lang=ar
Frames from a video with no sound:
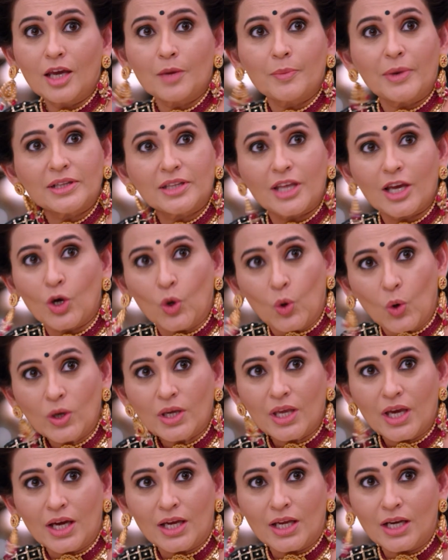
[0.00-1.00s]
بعد ما
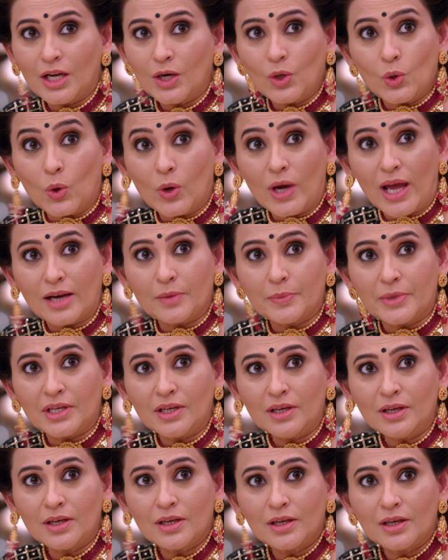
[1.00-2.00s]
قررنا ما نعطيها
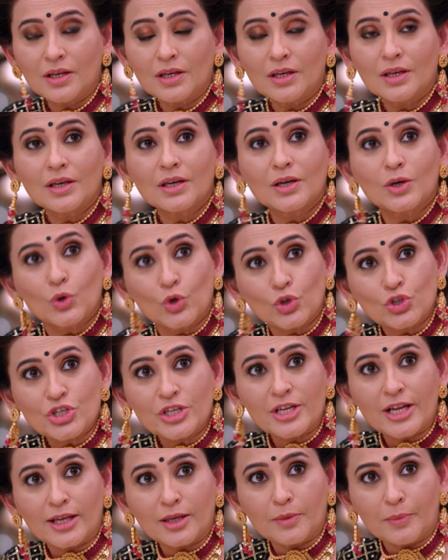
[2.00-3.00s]
شيء
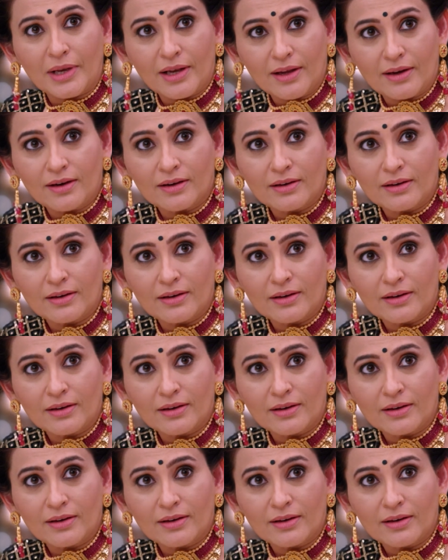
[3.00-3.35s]
ما إلها شي